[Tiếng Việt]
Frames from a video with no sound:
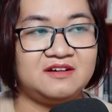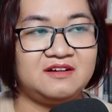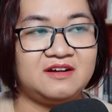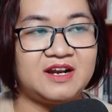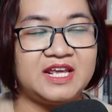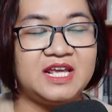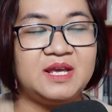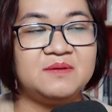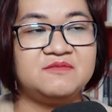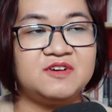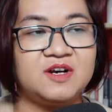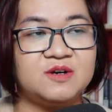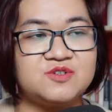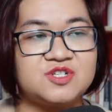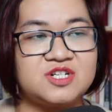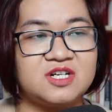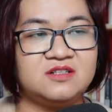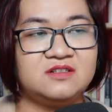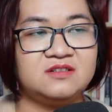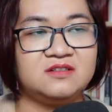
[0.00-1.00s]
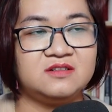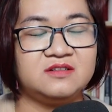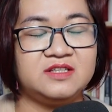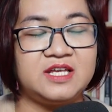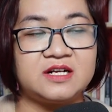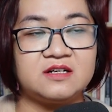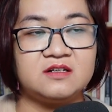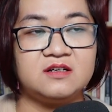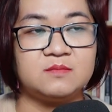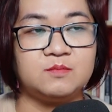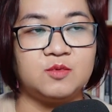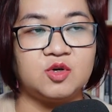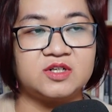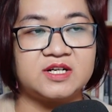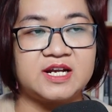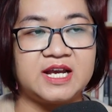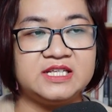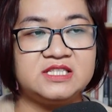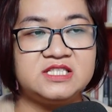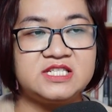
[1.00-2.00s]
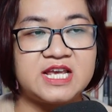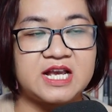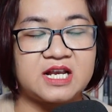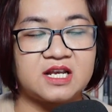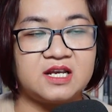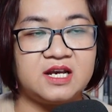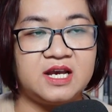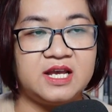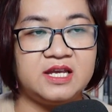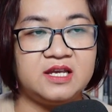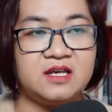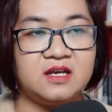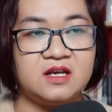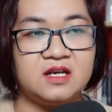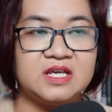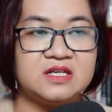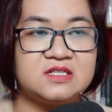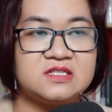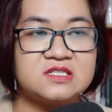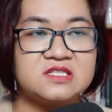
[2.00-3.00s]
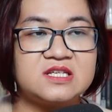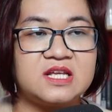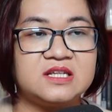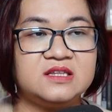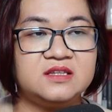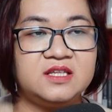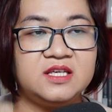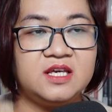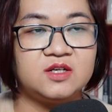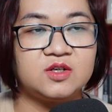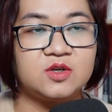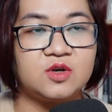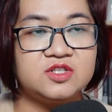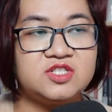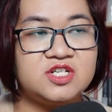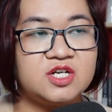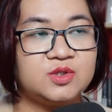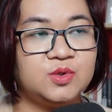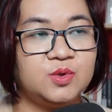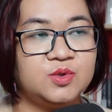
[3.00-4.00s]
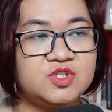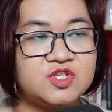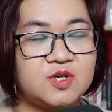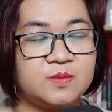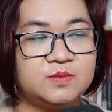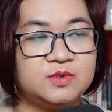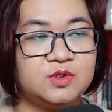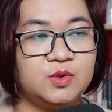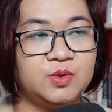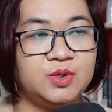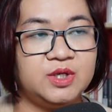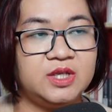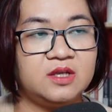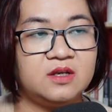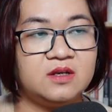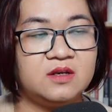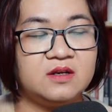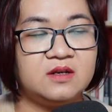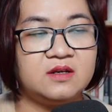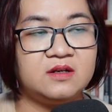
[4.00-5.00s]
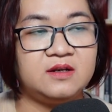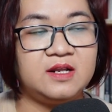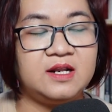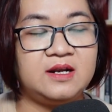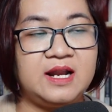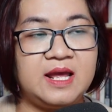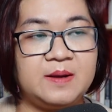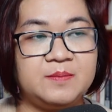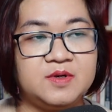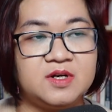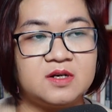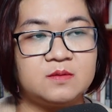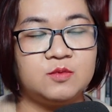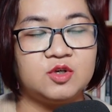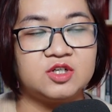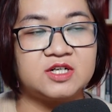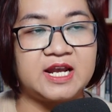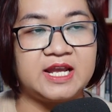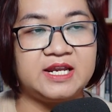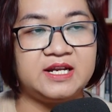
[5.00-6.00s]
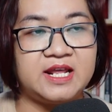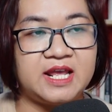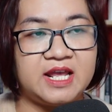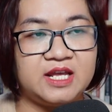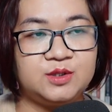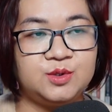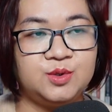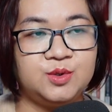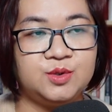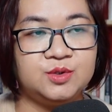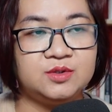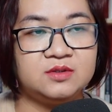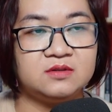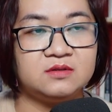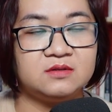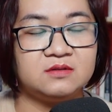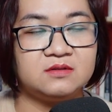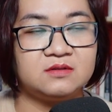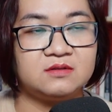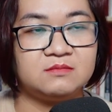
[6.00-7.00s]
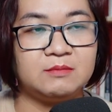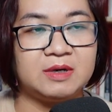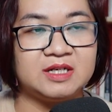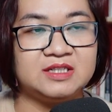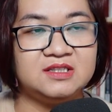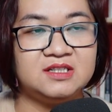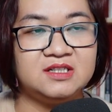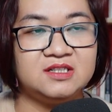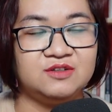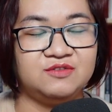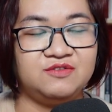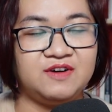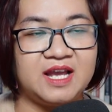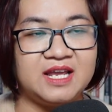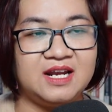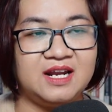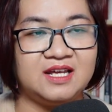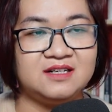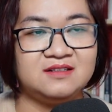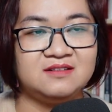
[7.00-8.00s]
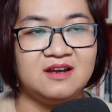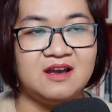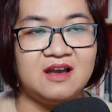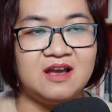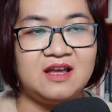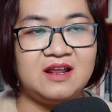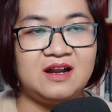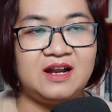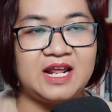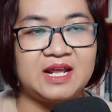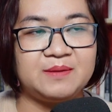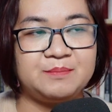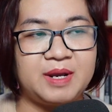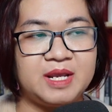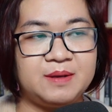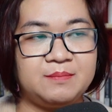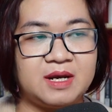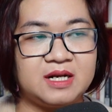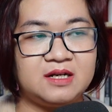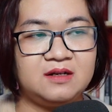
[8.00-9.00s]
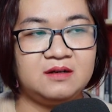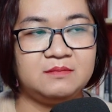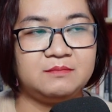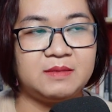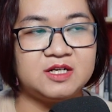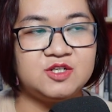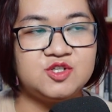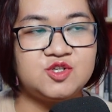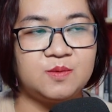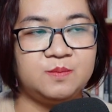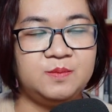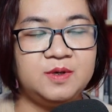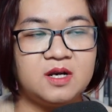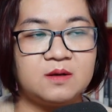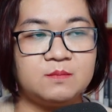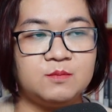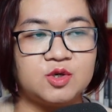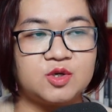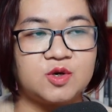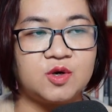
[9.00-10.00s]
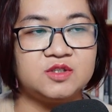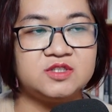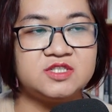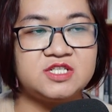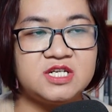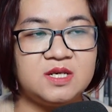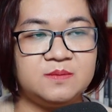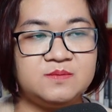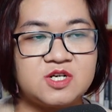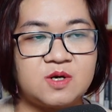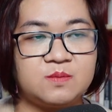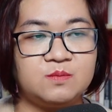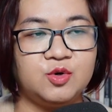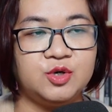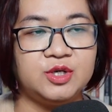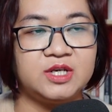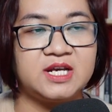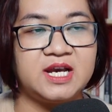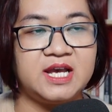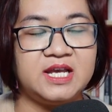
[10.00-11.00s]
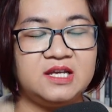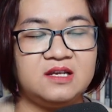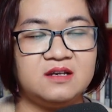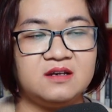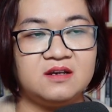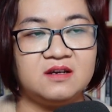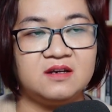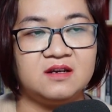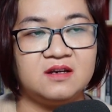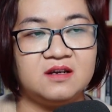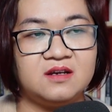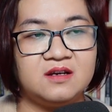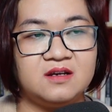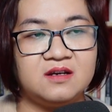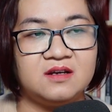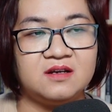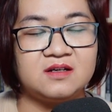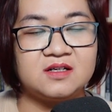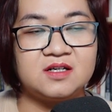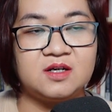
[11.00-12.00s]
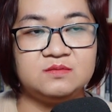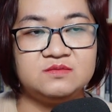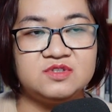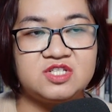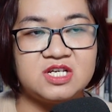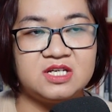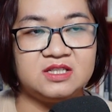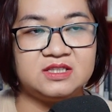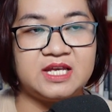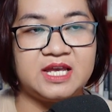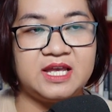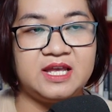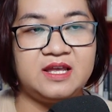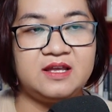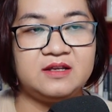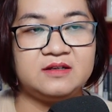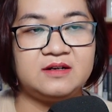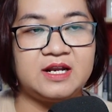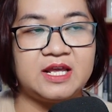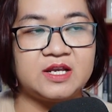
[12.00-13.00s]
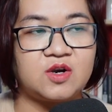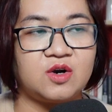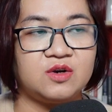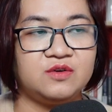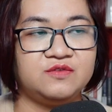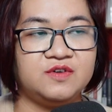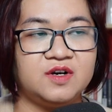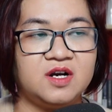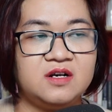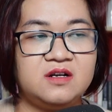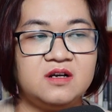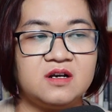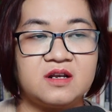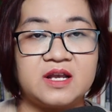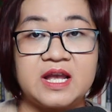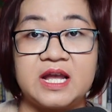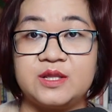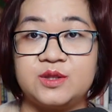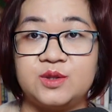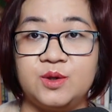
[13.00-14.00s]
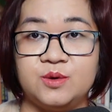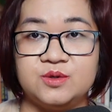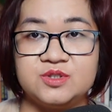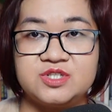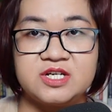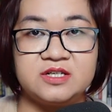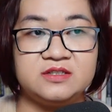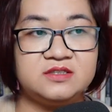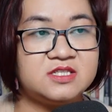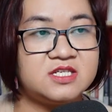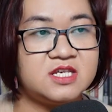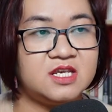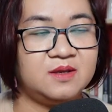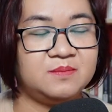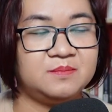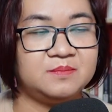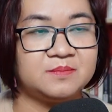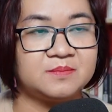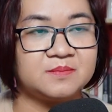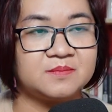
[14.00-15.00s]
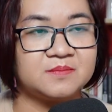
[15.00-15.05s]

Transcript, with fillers: Nãy em vào rừng nhặt được một cái chạc cây, sẵn tiện có chiếc thun trong túi, nên làm được một cái né thun, bắn thử vài lần, lại may mắn bắn trúng được một con chim trong bụi cây. Không chỉ thế, lại còn vớ được cả tổ trứng chim.